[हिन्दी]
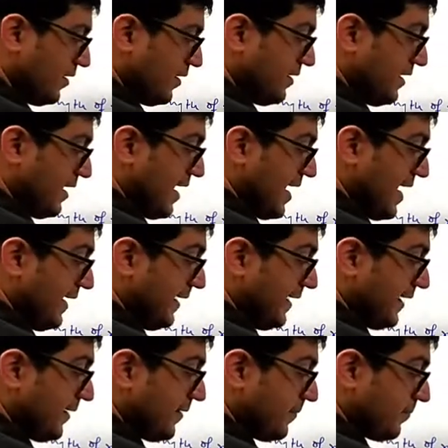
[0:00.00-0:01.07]
ये एंड है
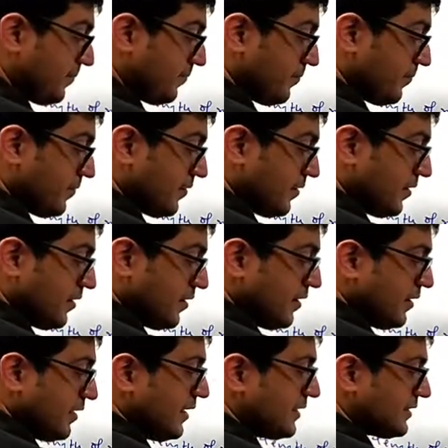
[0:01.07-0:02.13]

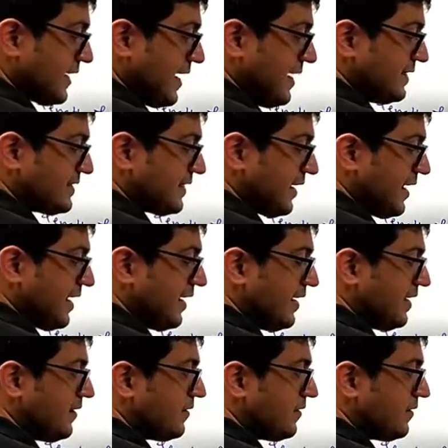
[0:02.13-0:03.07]
इस एंड से रे गई